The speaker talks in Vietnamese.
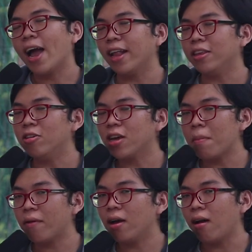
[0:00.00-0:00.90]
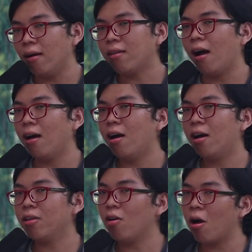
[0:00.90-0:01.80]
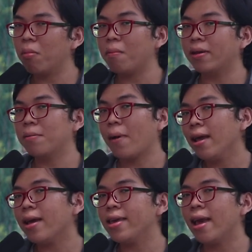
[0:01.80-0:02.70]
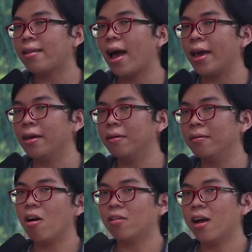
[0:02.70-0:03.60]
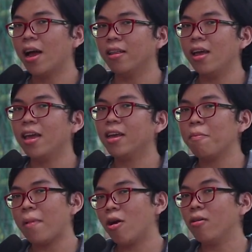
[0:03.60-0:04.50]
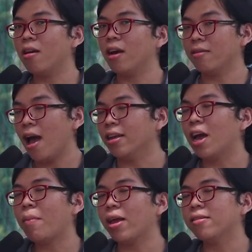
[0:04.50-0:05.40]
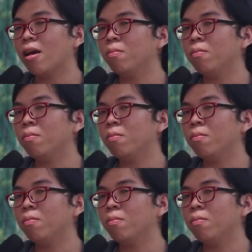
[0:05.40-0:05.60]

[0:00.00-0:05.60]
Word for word: thực hành dừa các bạn phải cẩn thận hơn nếu không các bạn sẽ bán cả gia tài còn thực hành y các bạn coi chừng đền cả mạng